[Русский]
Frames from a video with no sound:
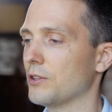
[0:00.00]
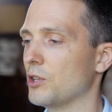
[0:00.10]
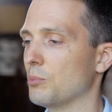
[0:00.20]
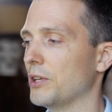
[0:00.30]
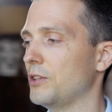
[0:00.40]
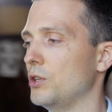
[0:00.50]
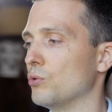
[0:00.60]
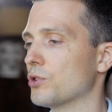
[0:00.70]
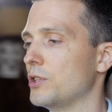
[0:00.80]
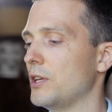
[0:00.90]
Это неплохие
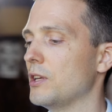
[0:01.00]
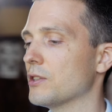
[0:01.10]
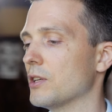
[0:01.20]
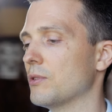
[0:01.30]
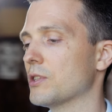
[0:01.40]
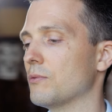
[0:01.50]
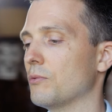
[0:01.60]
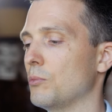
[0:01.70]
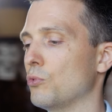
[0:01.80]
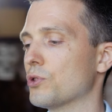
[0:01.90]
уже деньги, соответственно,
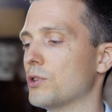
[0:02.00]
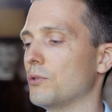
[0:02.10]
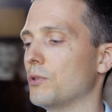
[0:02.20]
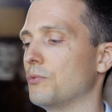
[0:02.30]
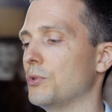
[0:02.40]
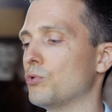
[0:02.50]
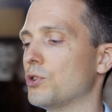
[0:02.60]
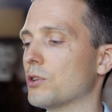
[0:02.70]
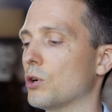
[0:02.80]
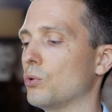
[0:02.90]
вы можете
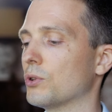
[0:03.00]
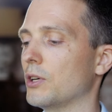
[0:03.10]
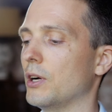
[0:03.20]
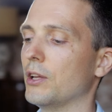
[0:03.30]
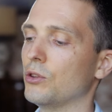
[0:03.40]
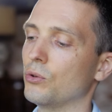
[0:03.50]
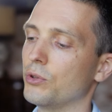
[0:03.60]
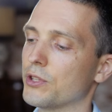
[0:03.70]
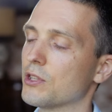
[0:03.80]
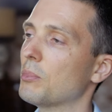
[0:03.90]
выучить какое-то одно
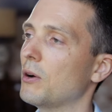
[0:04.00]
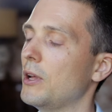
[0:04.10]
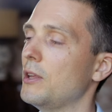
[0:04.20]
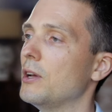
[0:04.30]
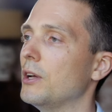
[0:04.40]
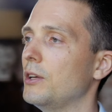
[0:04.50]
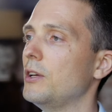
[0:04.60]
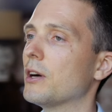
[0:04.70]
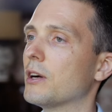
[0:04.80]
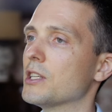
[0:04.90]
из направлений
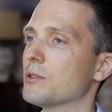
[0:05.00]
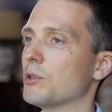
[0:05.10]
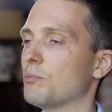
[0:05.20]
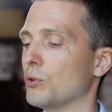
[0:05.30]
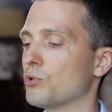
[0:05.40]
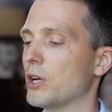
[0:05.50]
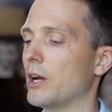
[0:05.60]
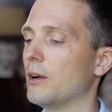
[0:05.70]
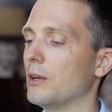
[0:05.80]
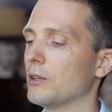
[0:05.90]
и оказывать,
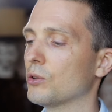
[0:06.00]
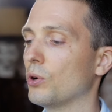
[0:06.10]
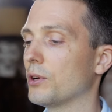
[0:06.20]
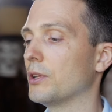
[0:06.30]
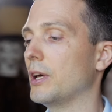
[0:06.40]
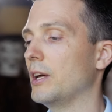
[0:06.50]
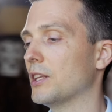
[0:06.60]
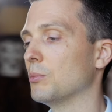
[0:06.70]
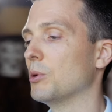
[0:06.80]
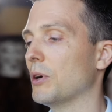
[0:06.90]
получая только на
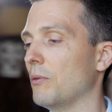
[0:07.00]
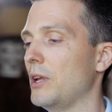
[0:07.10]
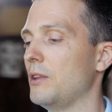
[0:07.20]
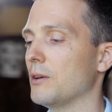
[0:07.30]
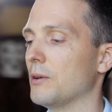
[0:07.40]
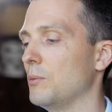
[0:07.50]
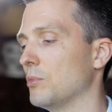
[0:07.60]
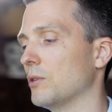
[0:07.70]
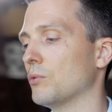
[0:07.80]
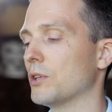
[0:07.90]
этом направлении
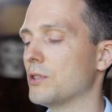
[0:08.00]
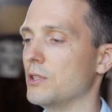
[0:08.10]
именно вот эти